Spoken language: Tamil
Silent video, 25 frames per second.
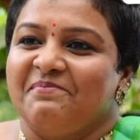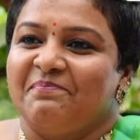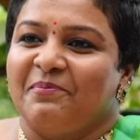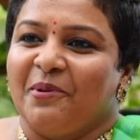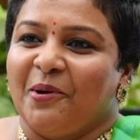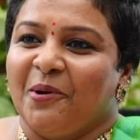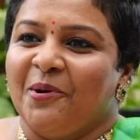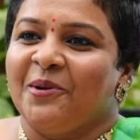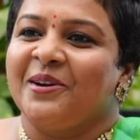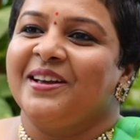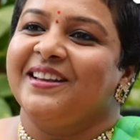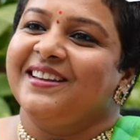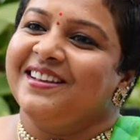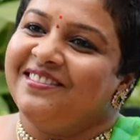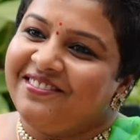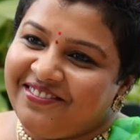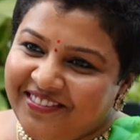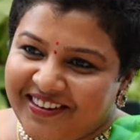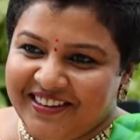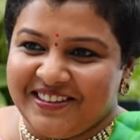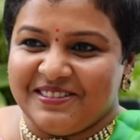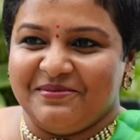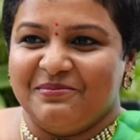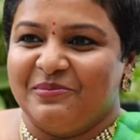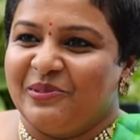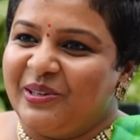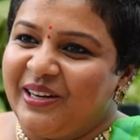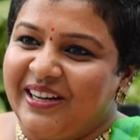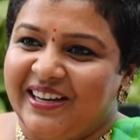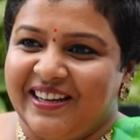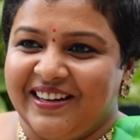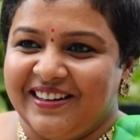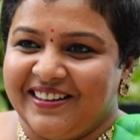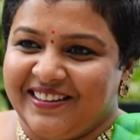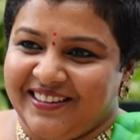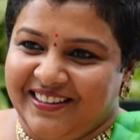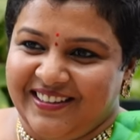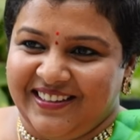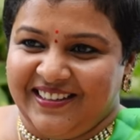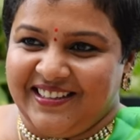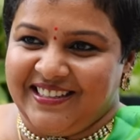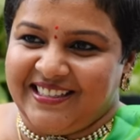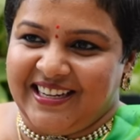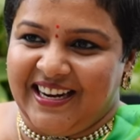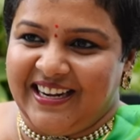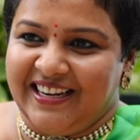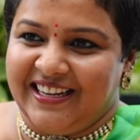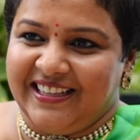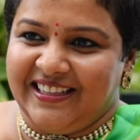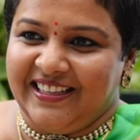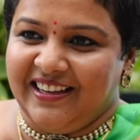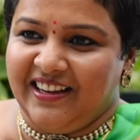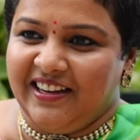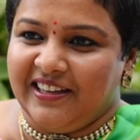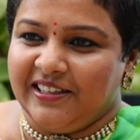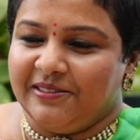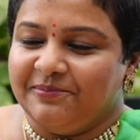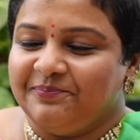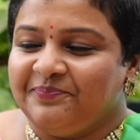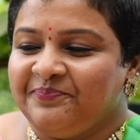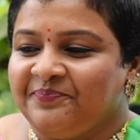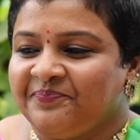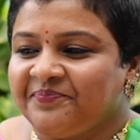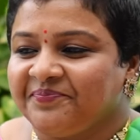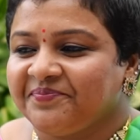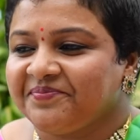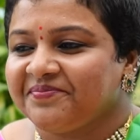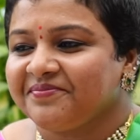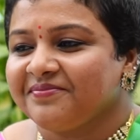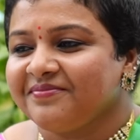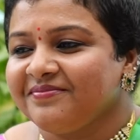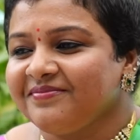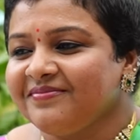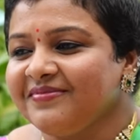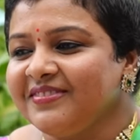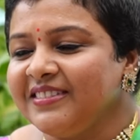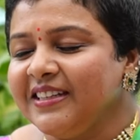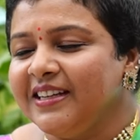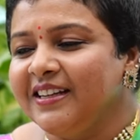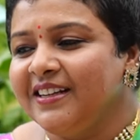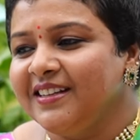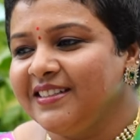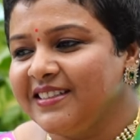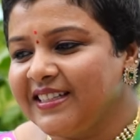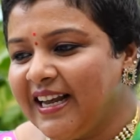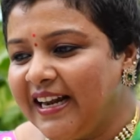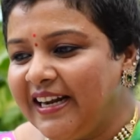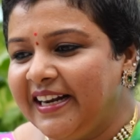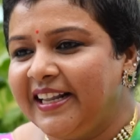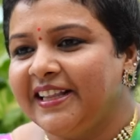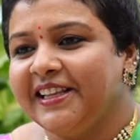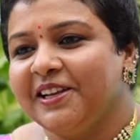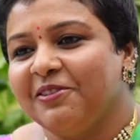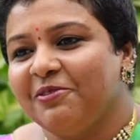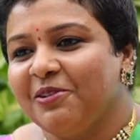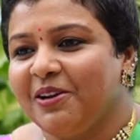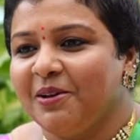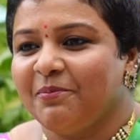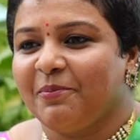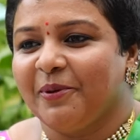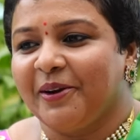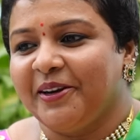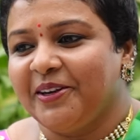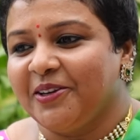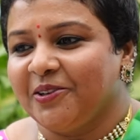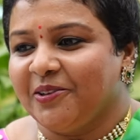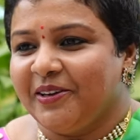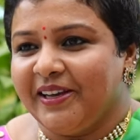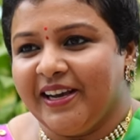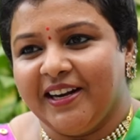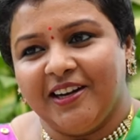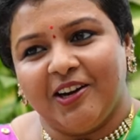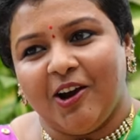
போனது முருகர் சன்னதிக்கு சன்னதி உள்ளே போயிட்டோன்னே